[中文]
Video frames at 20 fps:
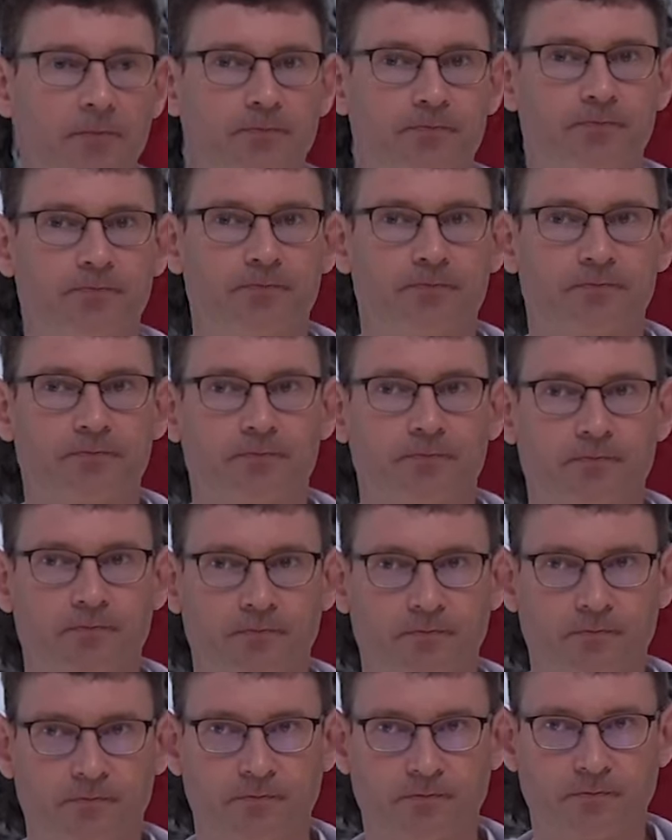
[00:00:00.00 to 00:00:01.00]
也
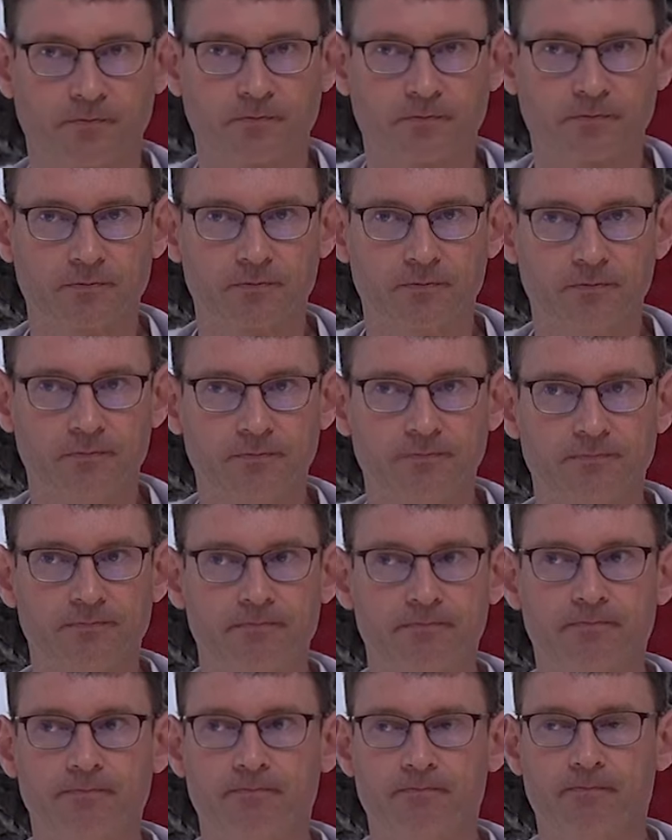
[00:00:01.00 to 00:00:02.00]
与你的心
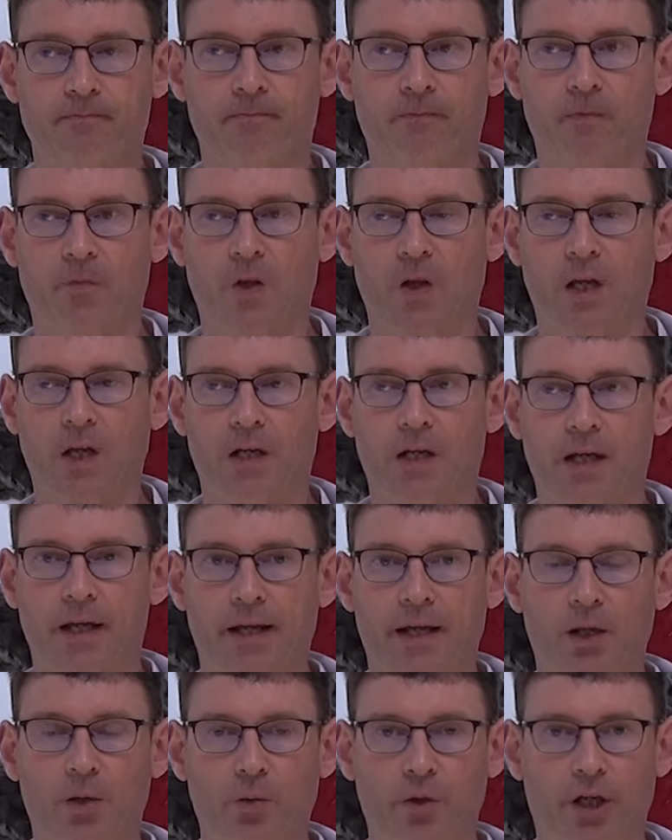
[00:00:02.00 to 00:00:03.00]
灵同在。